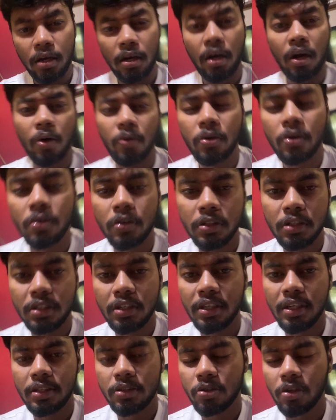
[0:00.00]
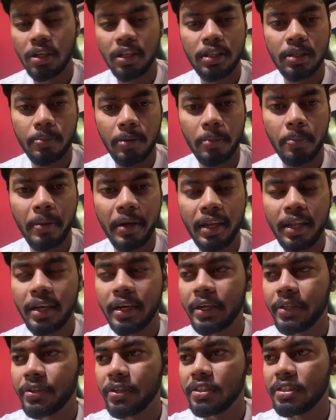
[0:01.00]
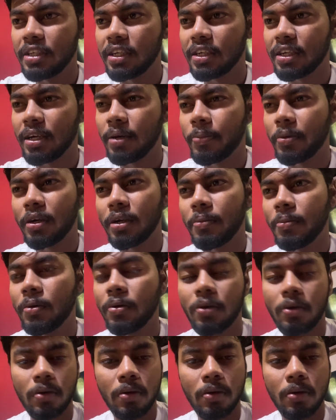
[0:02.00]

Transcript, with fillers: அவரும் வந்துட்டு அதை சொல்லி அந்த பப் ஐடியில் எடுத்து வச்சாருங்க அப்புறம் நம்ம